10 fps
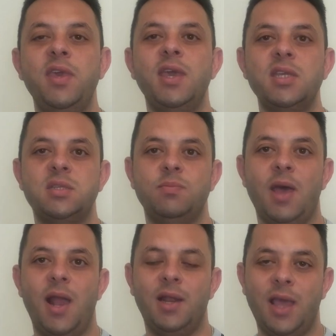جسم
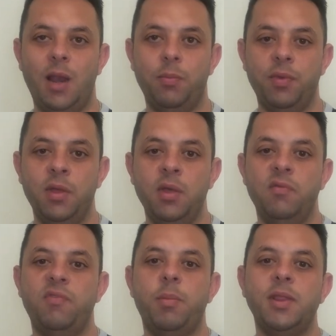الكلب
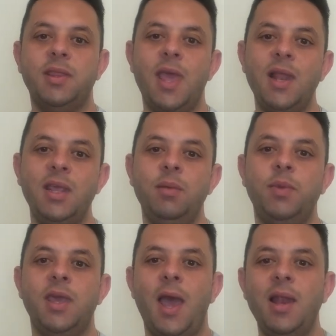فبالتالي
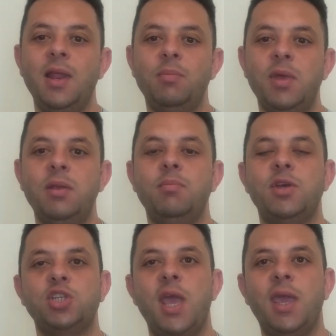بيقلل من
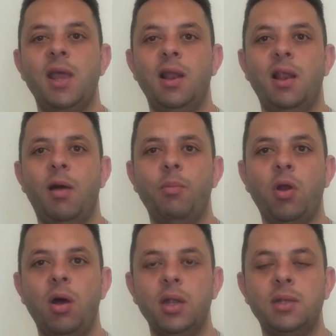مشاكل
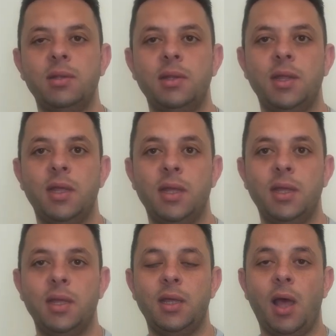الامراض
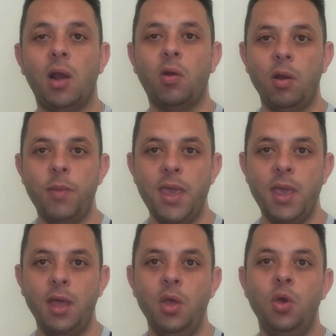آه،
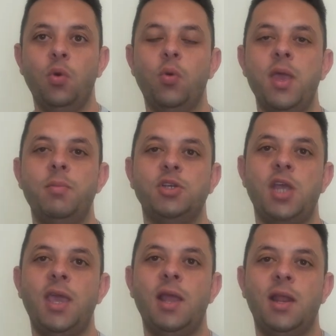القلبية
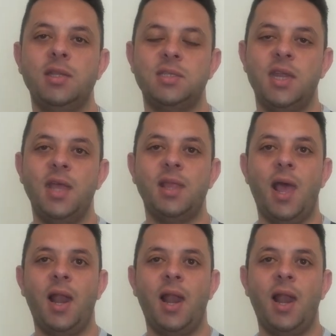ومشاكل انسداد